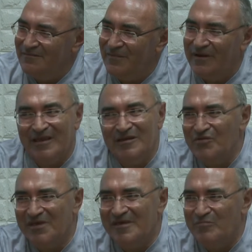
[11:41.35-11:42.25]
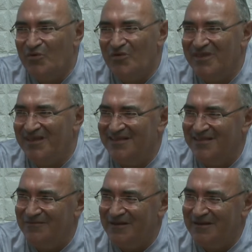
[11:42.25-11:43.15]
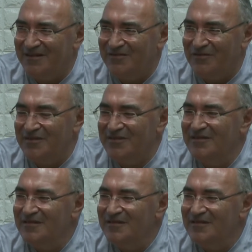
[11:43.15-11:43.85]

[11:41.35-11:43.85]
para aquí nos queda poco de, ver. Entonces, Oye,